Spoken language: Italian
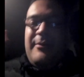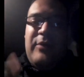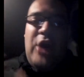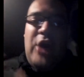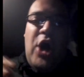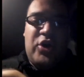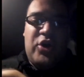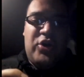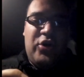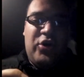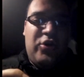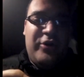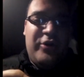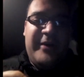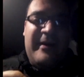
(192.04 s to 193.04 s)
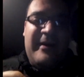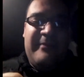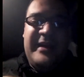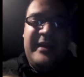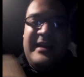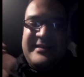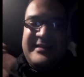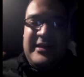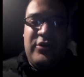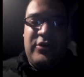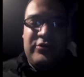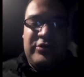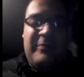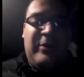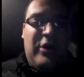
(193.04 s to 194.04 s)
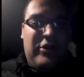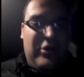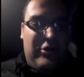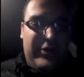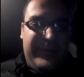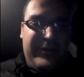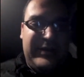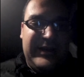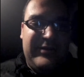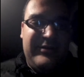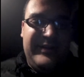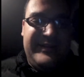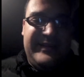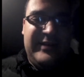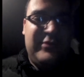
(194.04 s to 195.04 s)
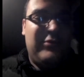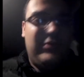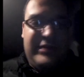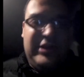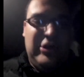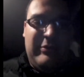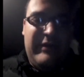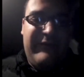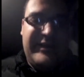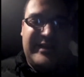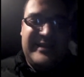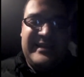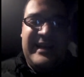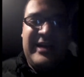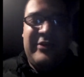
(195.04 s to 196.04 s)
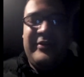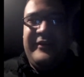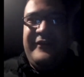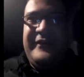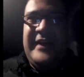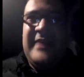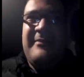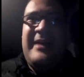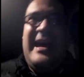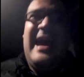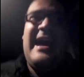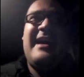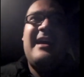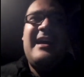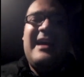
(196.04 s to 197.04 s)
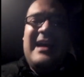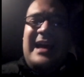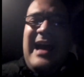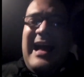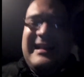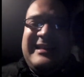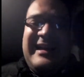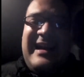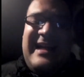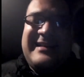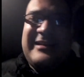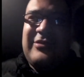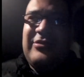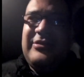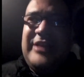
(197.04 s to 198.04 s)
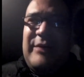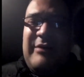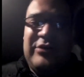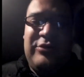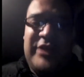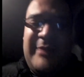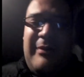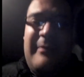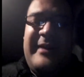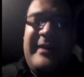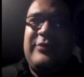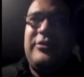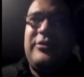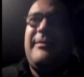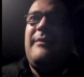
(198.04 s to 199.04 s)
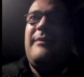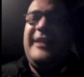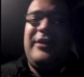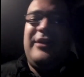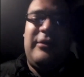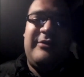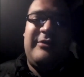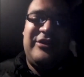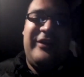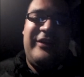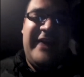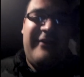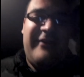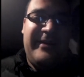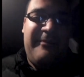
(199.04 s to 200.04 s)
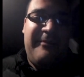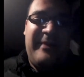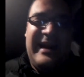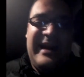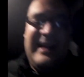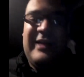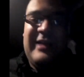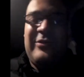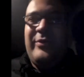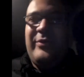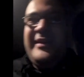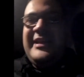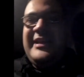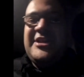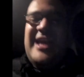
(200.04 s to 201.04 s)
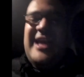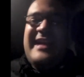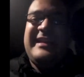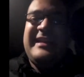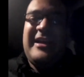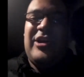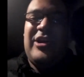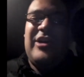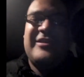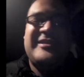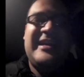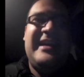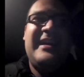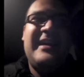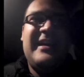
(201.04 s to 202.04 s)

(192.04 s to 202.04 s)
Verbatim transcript: blocco con i bambini e secondo blocco con i protagonisti adulti, come invece sarà con il film, è alternanza continua adulti bambini, adulti bambini con le due storie che vanno in parallelo. Quindi certe cose